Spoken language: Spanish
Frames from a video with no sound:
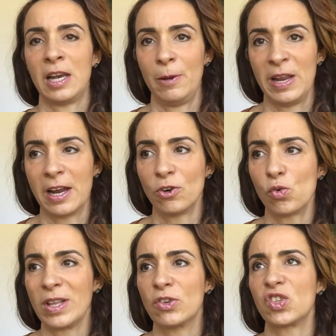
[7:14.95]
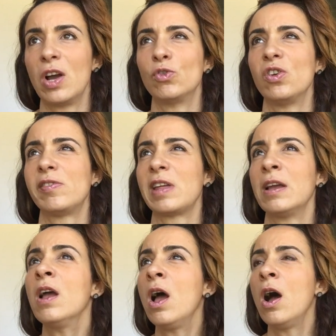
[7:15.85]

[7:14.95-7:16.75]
en el verano cuando sea uno dice,